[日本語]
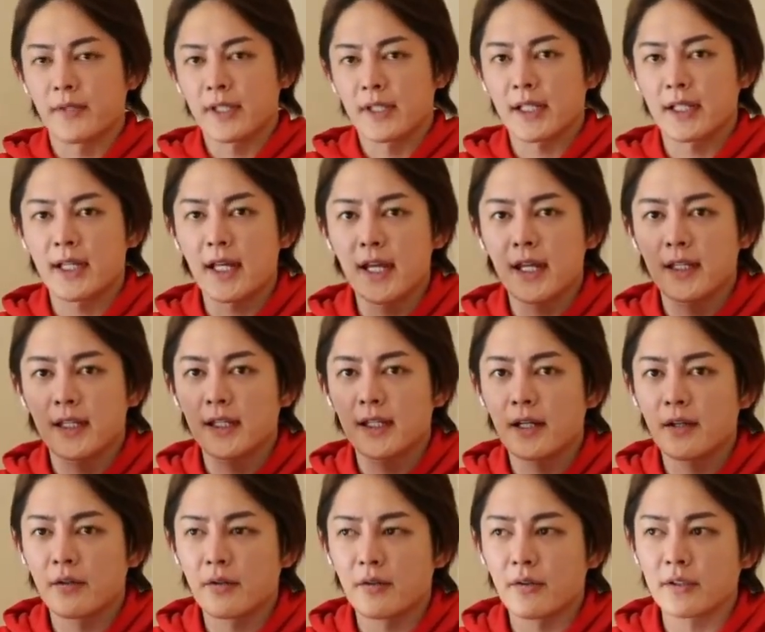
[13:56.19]
で、景気
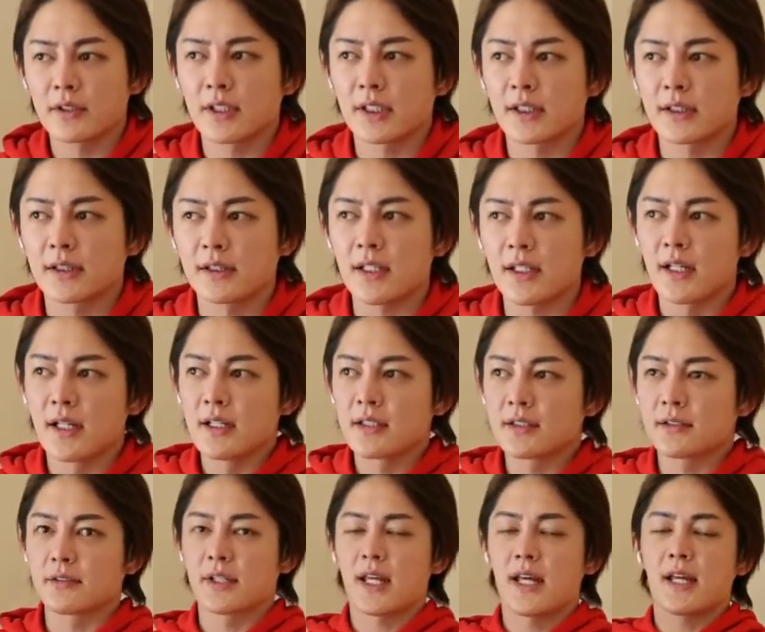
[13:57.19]
が動いていって、
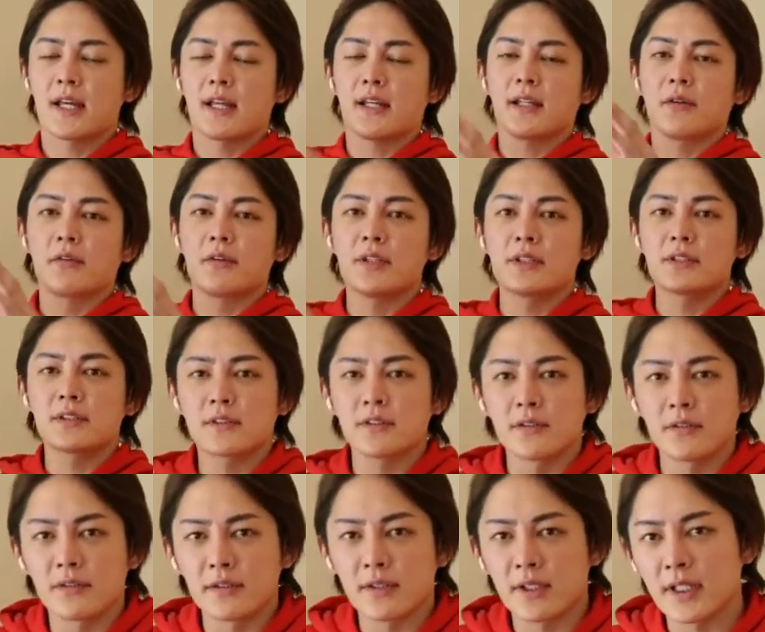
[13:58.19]
その景気に追いつく
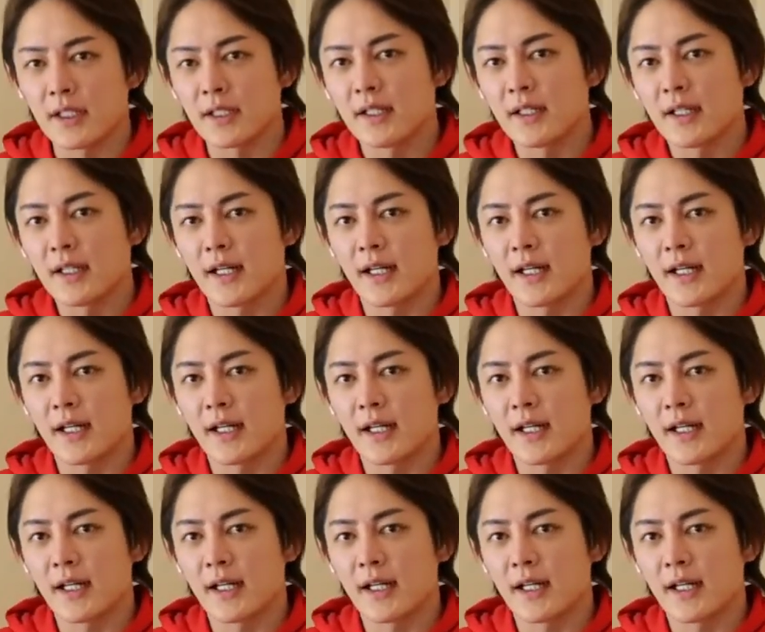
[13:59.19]
ように、